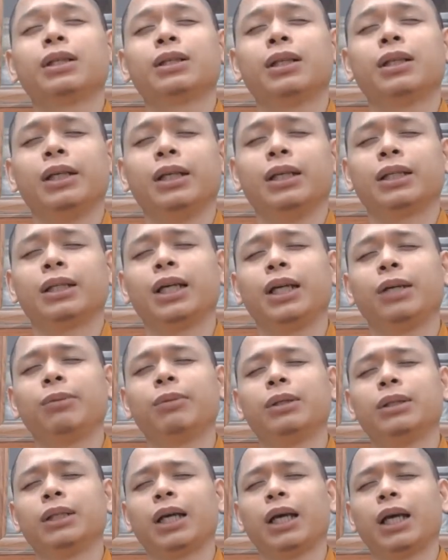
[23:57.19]
thì khi
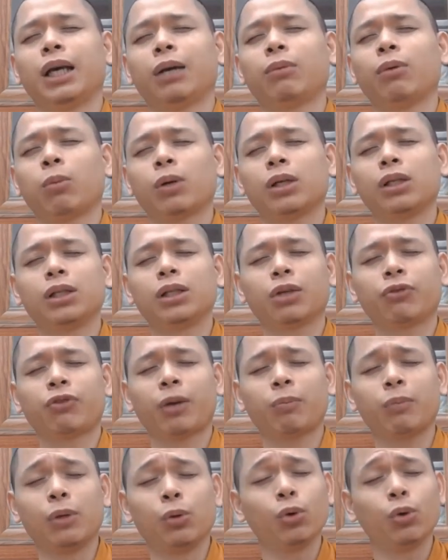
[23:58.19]
mình nghe một cái đứa nó
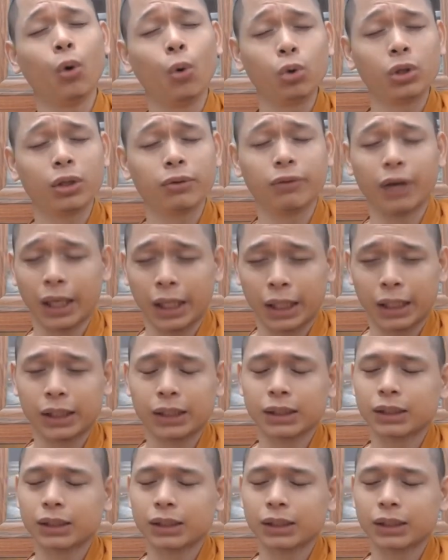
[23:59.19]
phát biểu ngu như vậy đó